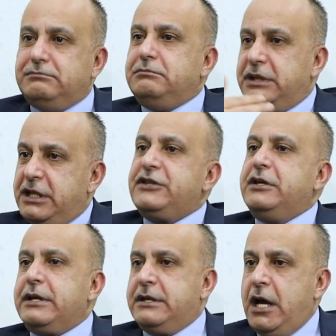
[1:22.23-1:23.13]

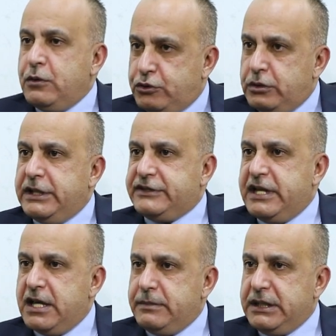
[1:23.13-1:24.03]
بنشر دعوته
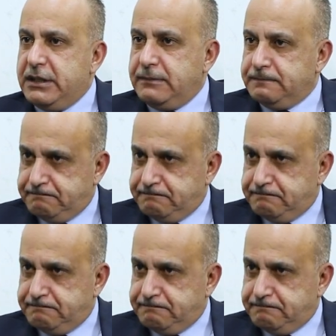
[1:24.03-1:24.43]
الاسلاميه